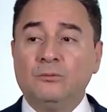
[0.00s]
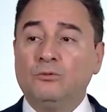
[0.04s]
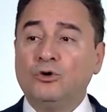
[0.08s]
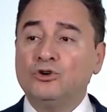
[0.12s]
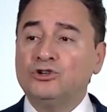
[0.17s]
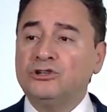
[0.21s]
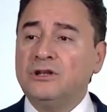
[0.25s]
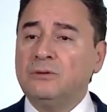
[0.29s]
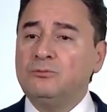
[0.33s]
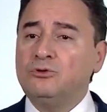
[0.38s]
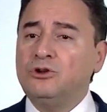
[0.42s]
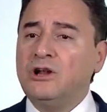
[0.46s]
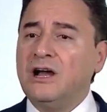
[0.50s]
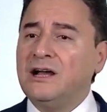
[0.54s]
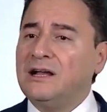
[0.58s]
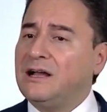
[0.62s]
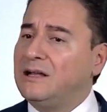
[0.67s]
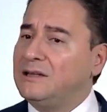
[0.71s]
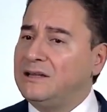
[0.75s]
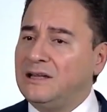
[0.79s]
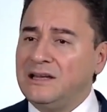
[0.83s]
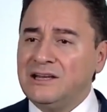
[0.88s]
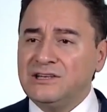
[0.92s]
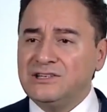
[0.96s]
Boşuna
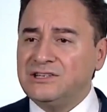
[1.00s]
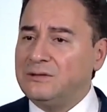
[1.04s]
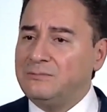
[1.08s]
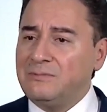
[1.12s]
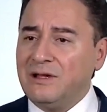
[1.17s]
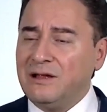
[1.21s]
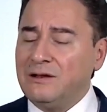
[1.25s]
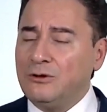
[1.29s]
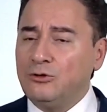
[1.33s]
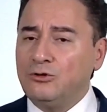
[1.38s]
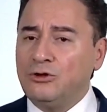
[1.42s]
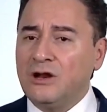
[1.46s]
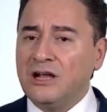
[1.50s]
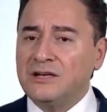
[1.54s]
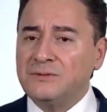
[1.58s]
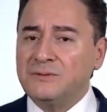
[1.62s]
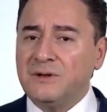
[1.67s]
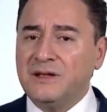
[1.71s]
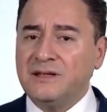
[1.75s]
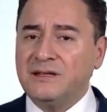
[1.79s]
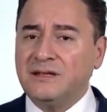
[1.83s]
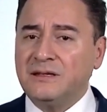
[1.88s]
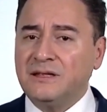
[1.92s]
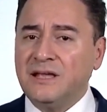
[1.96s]
mülakatlara hiç girmeyle
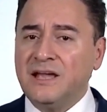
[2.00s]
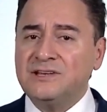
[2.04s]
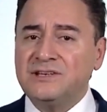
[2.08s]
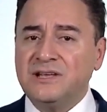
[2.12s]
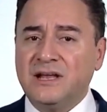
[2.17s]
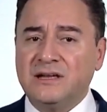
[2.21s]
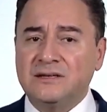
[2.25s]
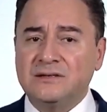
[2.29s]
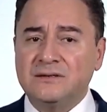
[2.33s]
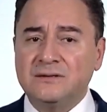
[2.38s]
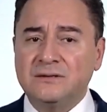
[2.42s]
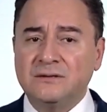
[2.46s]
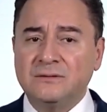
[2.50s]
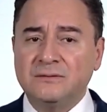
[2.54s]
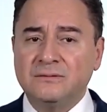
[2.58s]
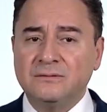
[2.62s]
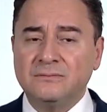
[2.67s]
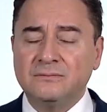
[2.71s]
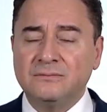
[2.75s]
uğraşmayın gençler.